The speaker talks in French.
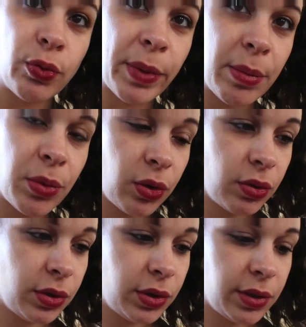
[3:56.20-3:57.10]
de
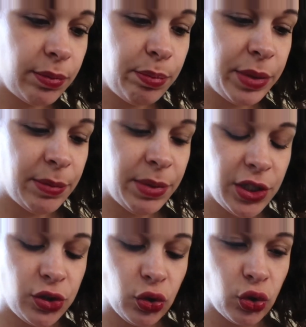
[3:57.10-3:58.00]
maman.
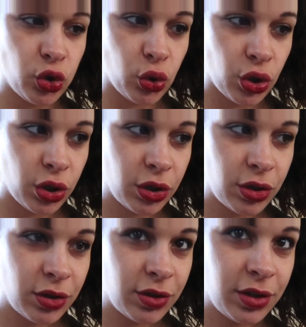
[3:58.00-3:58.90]
Bébé tchouk tchouk.
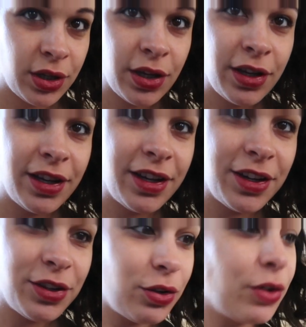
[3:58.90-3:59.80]

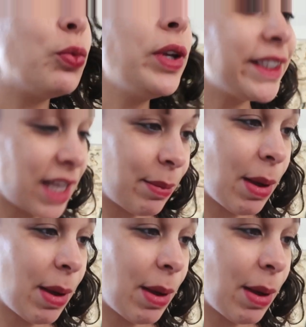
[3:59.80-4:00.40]
Oui, ça,